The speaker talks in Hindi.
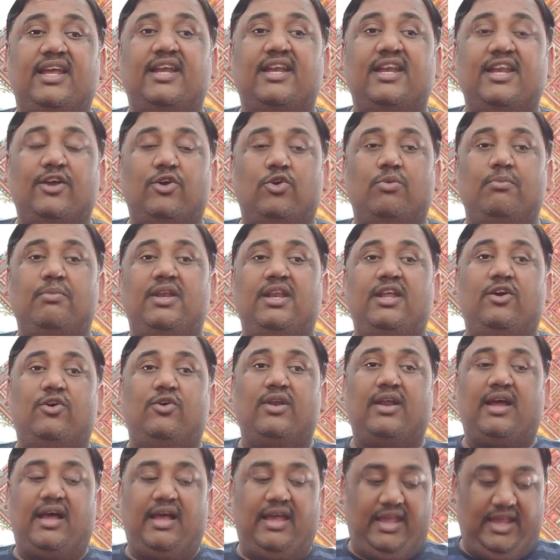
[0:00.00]
देखने को मिले और
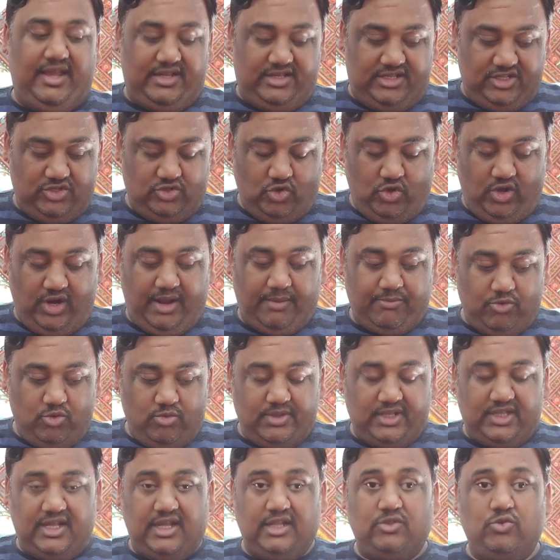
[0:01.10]
हाँ एक चीज़ और आपको
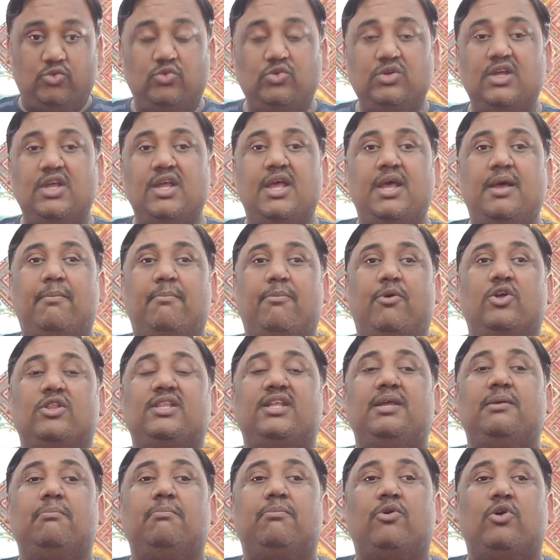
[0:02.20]
बता दूँ बहुत ही
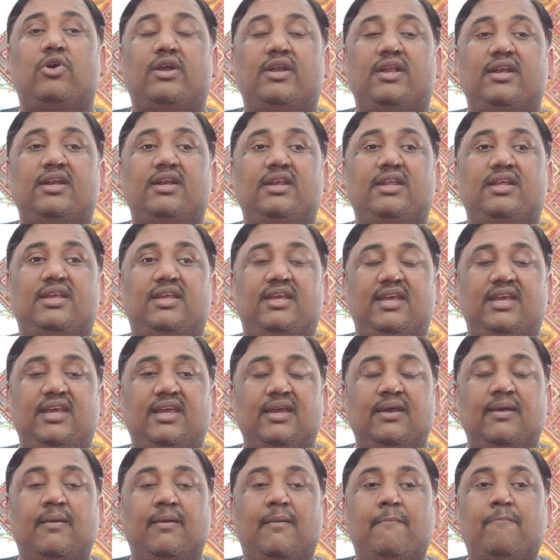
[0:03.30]
इम्पोर्टेंट कि
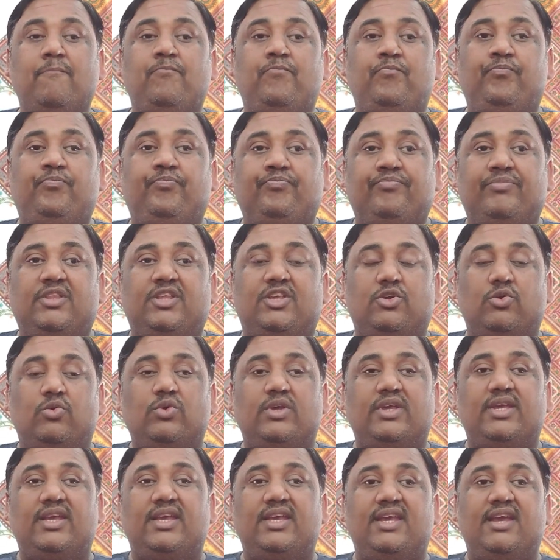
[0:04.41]

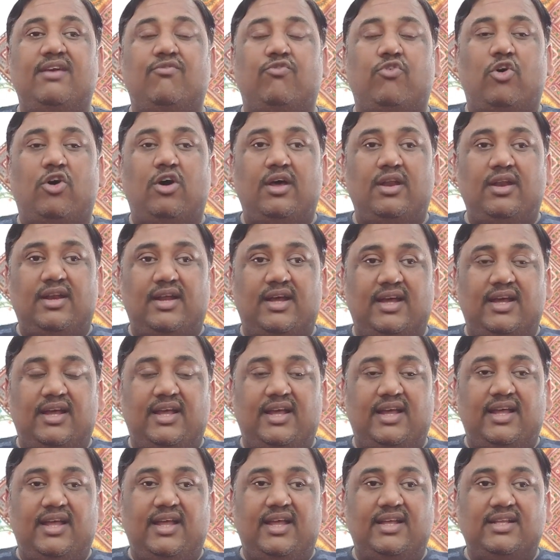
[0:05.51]
क्योंकि ये वॉर
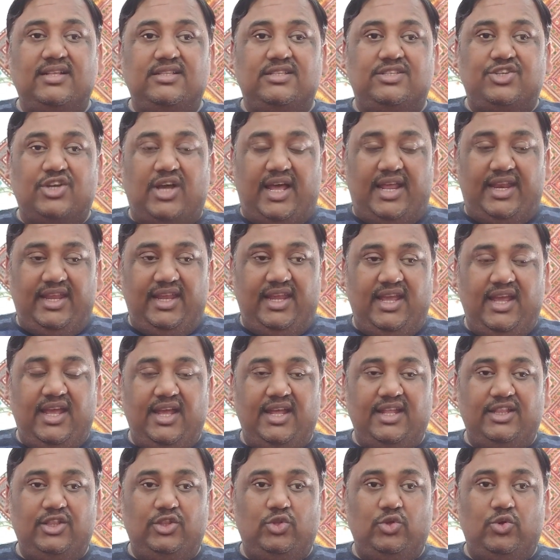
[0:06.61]
जारी है
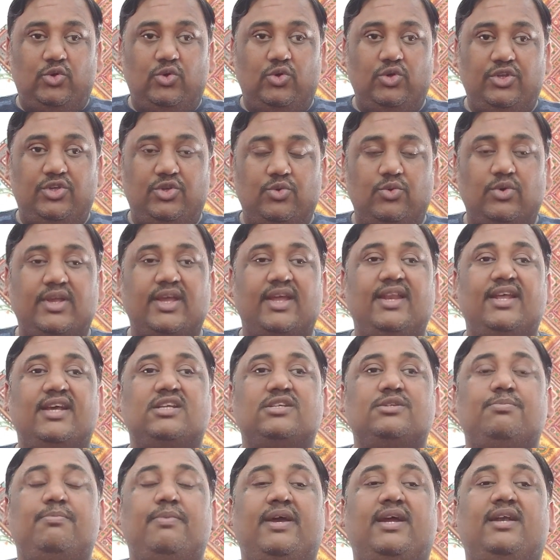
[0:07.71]
तो यू कैन
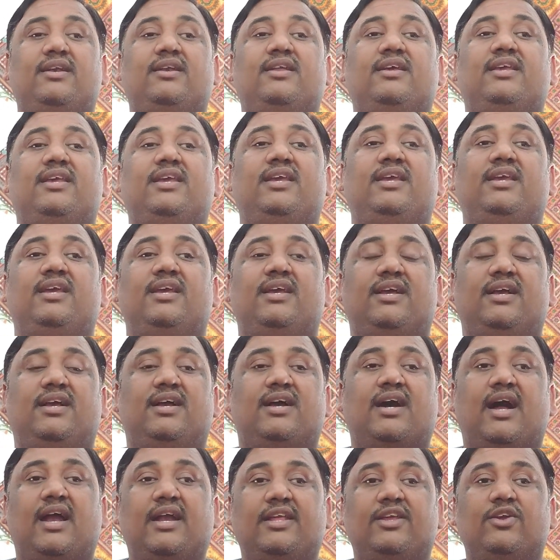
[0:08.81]
एक्सपेक्ट कि
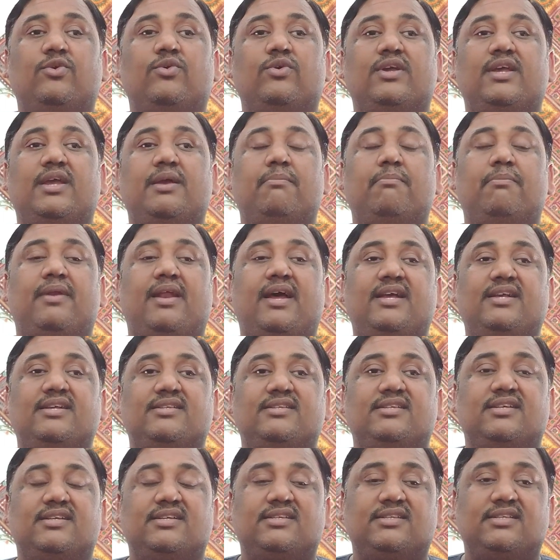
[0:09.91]
गाड़ियों के
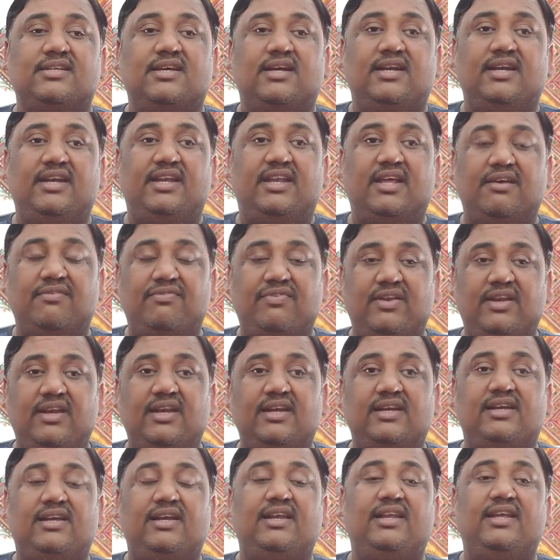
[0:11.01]
प्राइजेस
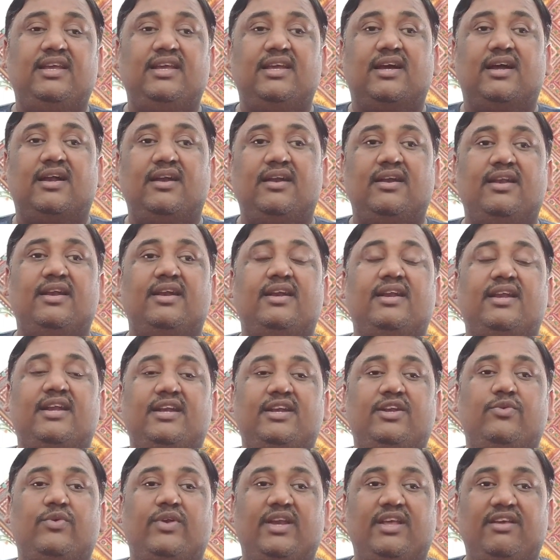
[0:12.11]
डेफिनेटली
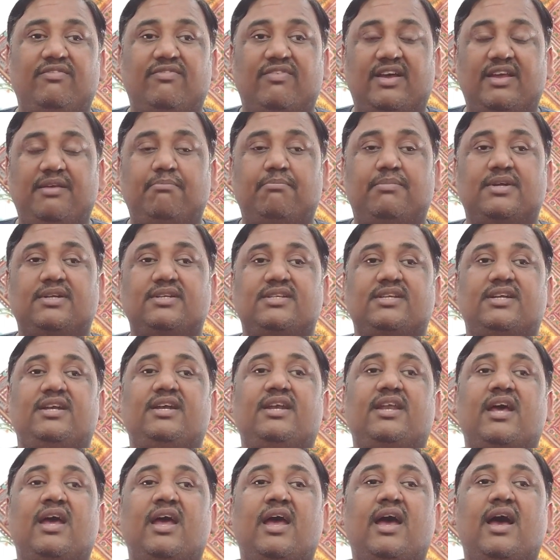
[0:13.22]
125 परसेंट
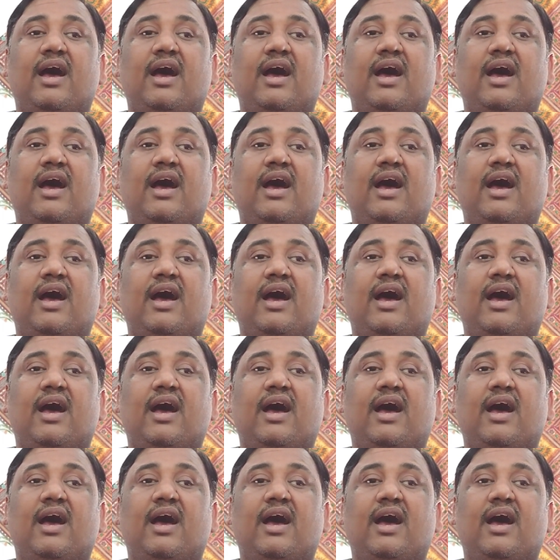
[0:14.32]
